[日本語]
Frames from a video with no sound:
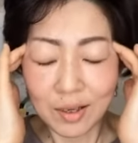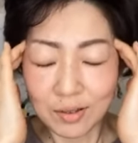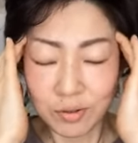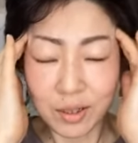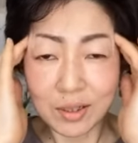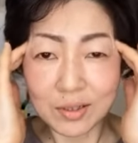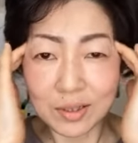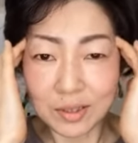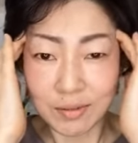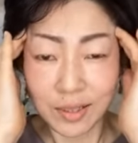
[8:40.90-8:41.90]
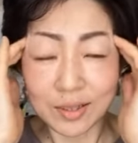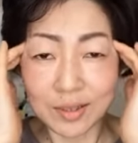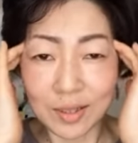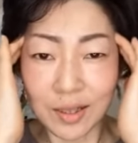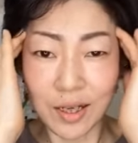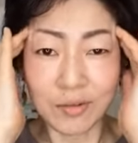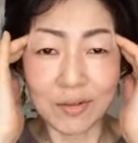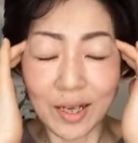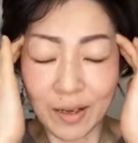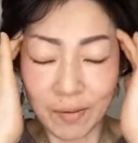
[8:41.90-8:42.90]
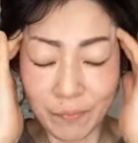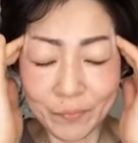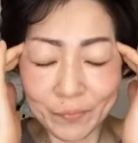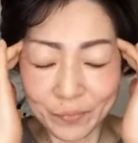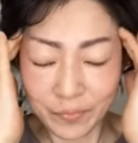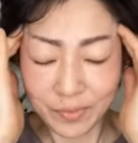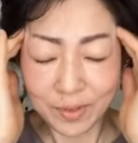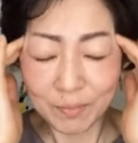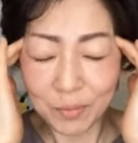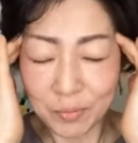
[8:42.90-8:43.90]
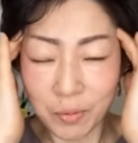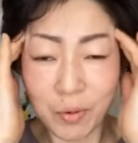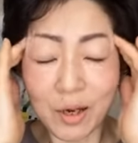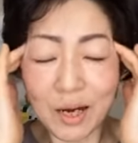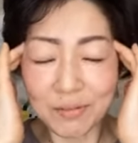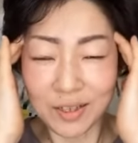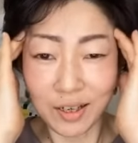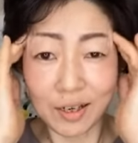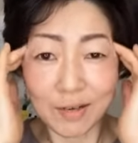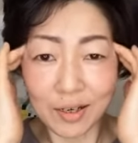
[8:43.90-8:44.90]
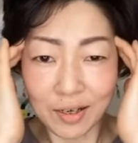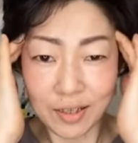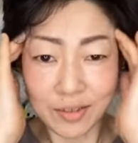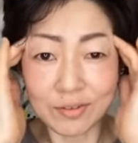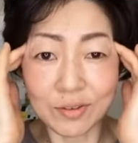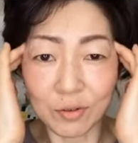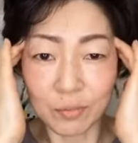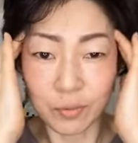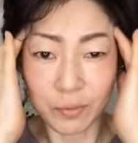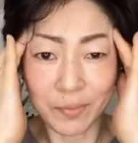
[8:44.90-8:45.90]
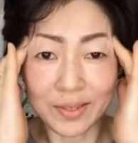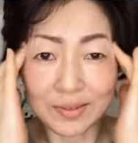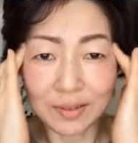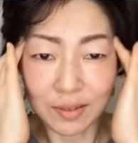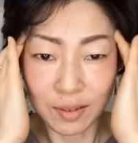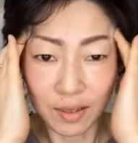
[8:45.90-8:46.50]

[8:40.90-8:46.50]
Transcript: それから実はやってないのでビフォーアフターが分かりやすいと思います